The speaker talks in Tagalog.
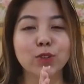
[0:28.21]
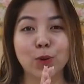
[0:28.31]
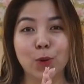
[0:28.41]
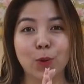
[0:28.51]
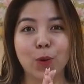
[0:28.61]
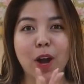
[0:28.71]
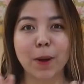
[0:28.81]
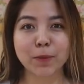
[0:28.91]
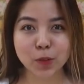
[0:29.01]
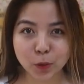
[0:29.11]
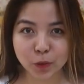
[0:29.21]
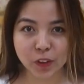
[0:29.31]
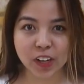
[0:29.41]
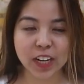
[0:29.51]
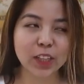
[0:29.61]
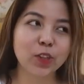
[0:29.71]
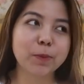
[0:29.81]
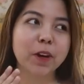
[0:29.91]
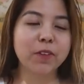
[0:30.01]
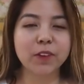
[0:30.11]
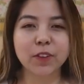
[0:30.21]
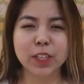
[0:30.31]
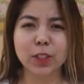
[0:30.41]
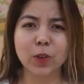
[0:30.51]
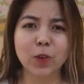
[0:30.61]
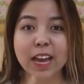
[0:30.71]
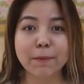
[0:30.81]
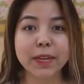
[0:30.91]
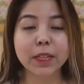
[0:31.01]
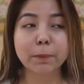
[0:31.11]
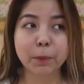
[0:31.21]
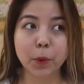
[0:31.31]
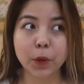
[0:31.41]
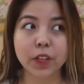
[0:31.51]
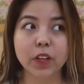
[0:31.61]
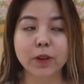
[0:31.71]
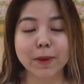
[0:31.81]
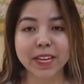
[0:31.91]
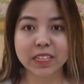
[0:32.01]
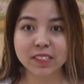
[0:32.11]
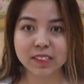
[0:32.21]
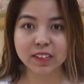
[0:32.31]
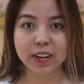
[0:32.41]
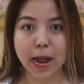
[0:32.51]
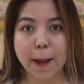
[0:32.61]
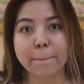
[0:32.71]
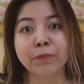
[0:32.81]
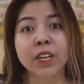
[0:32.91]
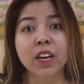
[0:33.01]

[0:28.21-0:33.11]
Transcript: So, um, so far, ito yung mga favorite ko. I made a poll on my Instagram.